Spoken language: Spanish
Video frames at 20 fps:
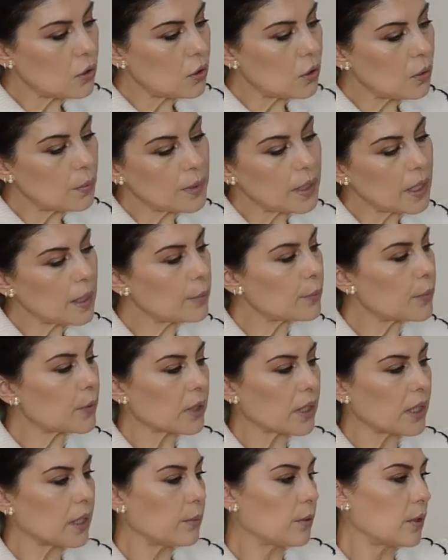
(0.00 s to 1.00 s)
bien
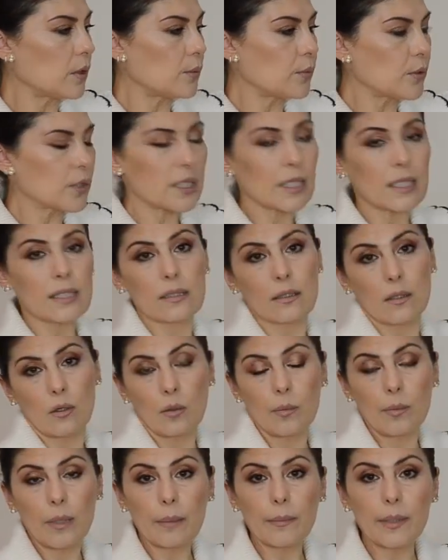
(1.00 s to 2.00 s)
porque, bueno, pues es
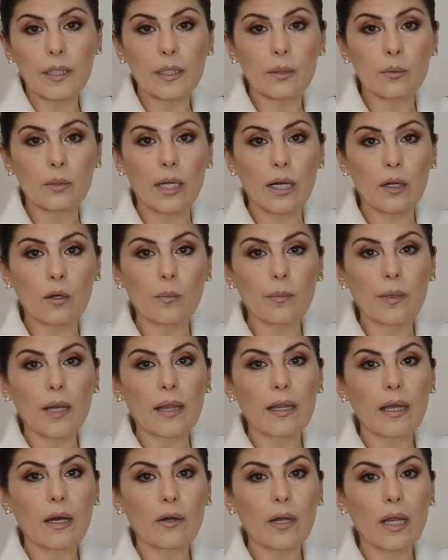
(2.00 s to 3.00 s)
obviamente una compra
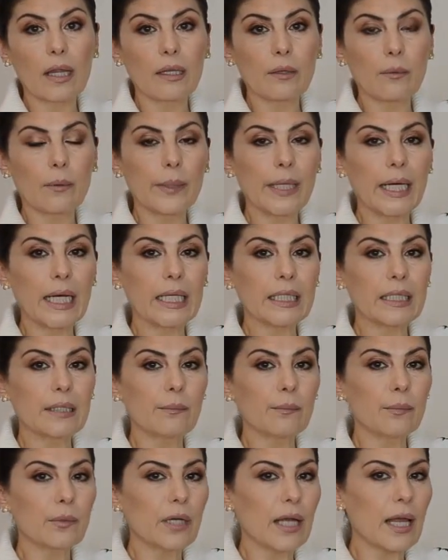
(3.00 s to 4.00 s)
de ahora de nueva
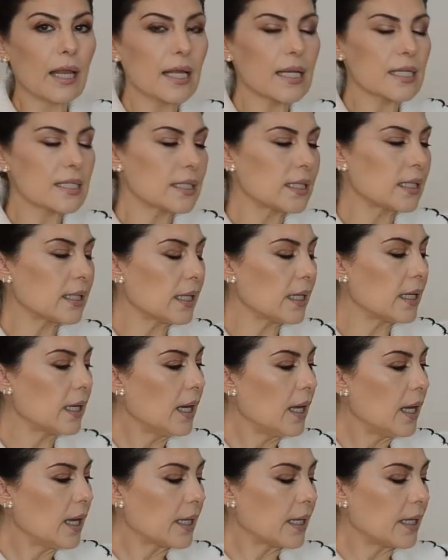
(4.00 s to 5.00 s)
temporada, así que
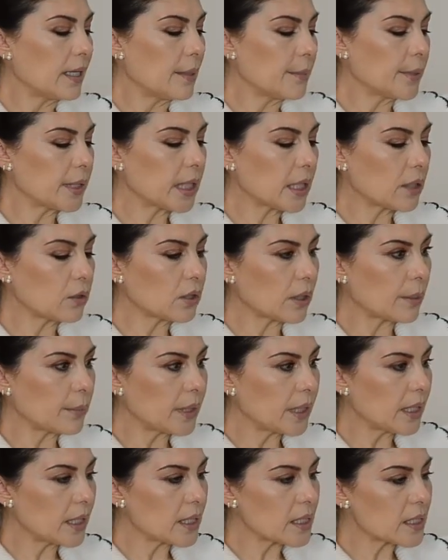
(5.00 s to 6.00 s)
quería meterlo
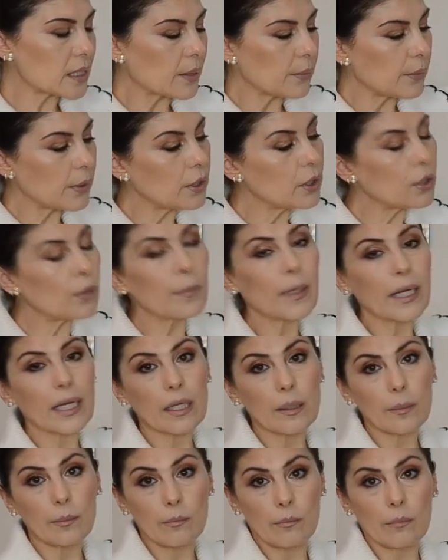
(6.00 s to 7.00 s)
también en este vídeo para
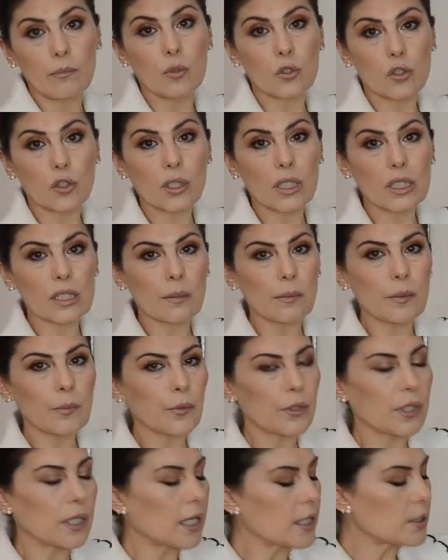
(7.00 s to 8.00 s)
que vosotras también
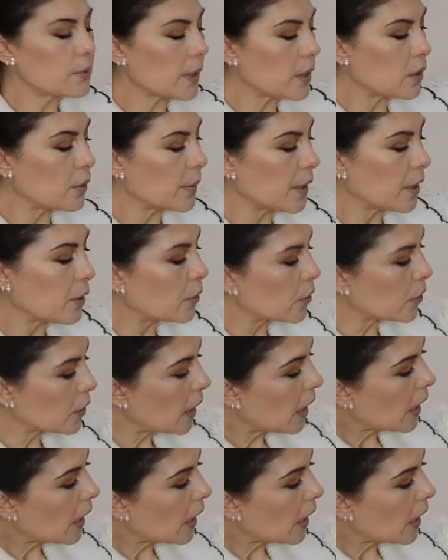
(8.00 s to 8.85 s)
pudierais verlo mejor.